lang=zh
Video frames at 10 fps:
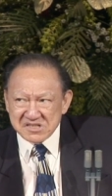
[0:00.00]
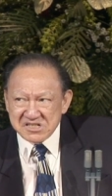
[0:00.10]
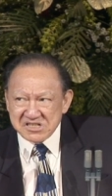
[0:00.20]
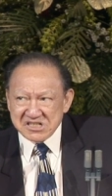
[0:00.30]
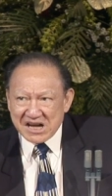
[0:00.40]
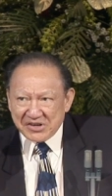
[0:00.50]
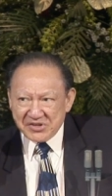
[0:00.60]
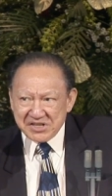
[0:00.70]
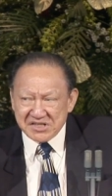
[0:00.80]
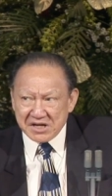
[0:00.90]
下雨
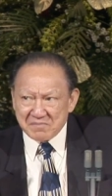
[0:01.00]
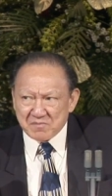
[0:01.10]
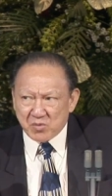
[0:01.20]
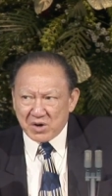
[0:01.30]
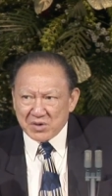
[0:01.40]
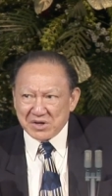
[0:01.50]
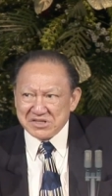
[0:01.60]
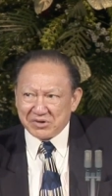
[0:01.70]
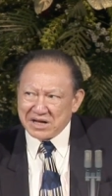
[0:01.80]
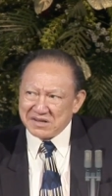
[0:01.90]
以前快快
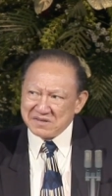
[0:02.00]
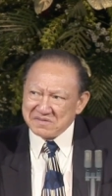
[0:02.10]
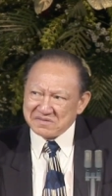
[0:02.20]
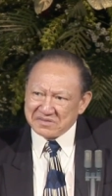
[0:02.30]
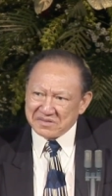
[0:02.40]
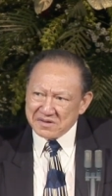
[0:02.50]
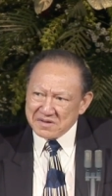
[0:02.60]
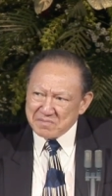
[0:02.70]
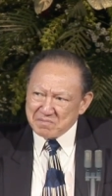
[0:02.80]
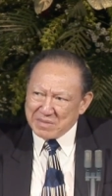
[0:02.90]
叫他
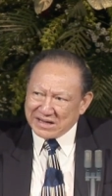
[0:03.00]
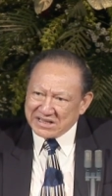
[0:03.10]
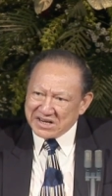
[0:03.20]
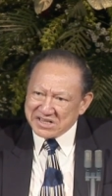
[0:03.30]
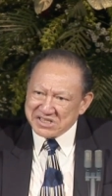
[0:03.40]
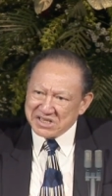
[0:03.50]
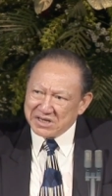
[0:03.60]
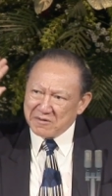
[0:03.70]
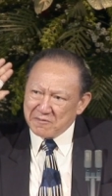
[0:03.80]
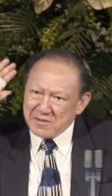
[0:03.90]
把他的车
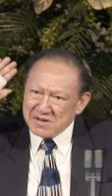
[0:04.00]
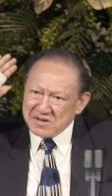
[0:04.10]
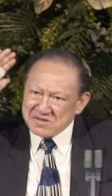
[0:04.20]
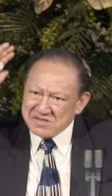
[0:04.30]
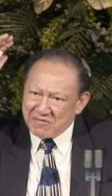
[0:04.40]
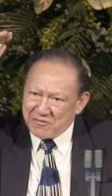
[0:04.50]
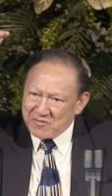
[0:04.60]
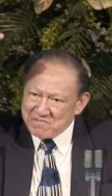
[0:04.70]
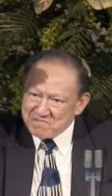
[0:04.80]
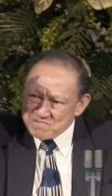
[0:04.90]
的驾篷
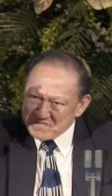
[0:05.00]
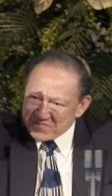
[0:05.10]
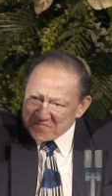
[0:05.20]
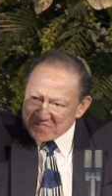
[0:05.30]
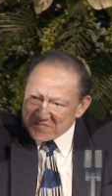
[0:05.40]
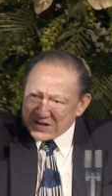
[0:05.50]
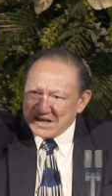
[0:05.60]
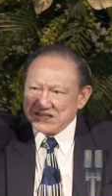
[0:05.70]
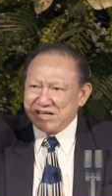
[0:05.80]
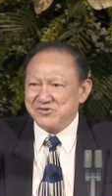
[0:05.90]

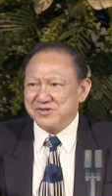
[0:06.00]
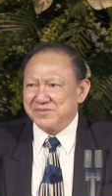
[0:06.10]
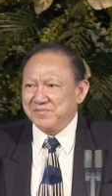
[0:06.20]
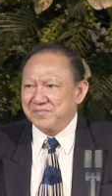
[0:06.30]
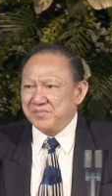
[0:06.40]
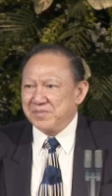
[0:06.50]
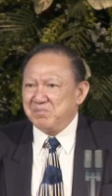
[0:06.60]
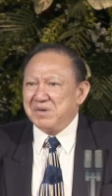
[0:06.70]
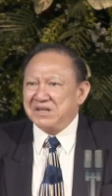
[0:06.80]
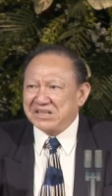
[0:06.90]
盖上去，
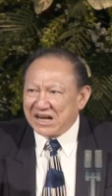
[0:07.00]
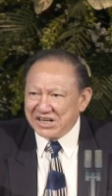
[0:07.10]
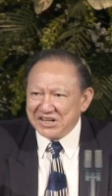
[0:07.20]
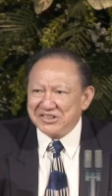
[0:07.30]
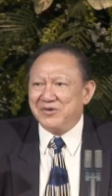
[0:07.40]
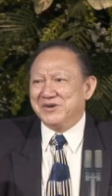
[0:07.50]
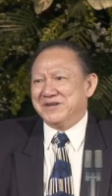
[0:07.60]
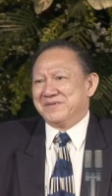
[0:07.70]
免得他淋到雨。